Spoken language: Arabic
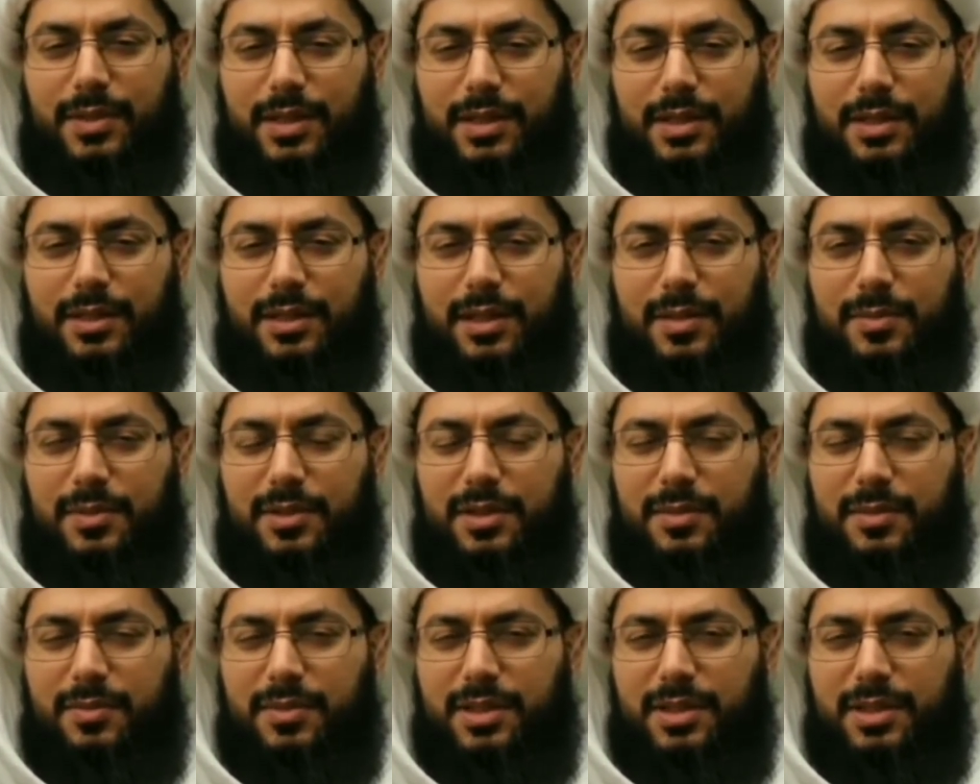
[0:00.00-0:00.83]
يعني
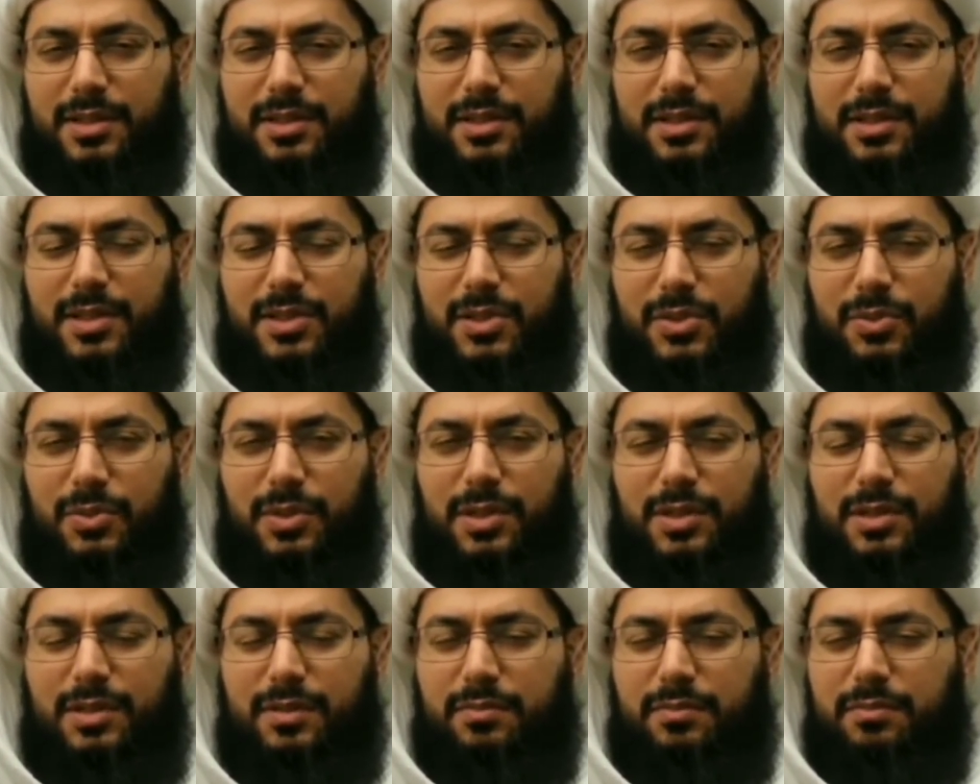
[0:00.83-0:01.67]
قبل يمكن
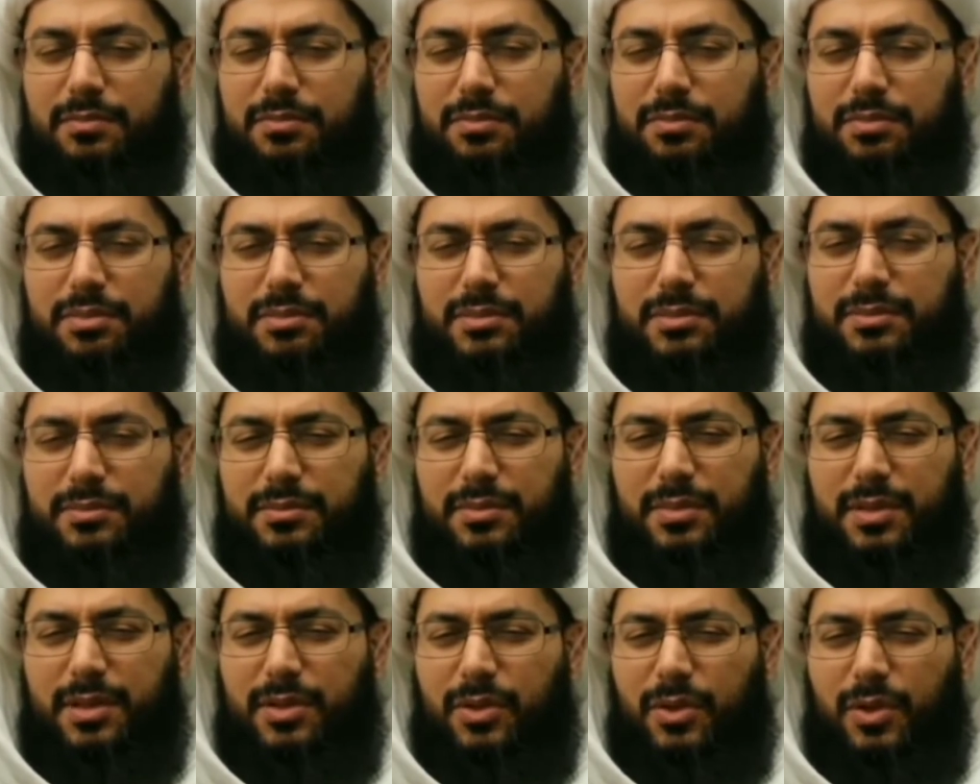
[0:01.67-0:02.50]
التصويت
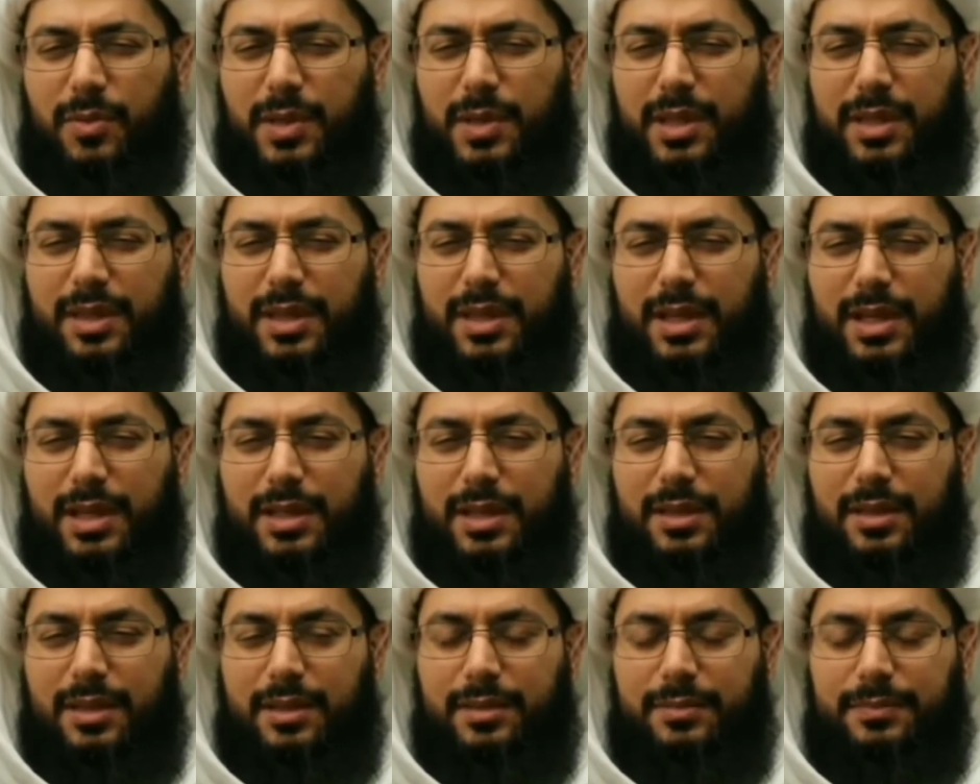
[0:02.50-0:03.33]
يومين
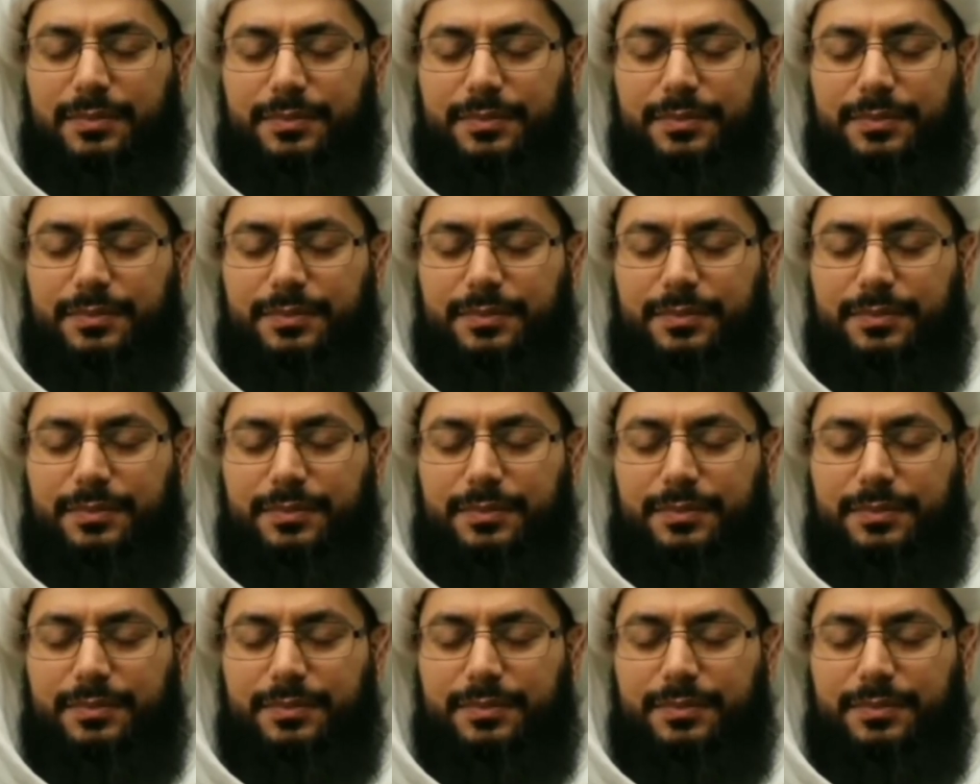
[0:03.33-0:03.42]
ثلاثه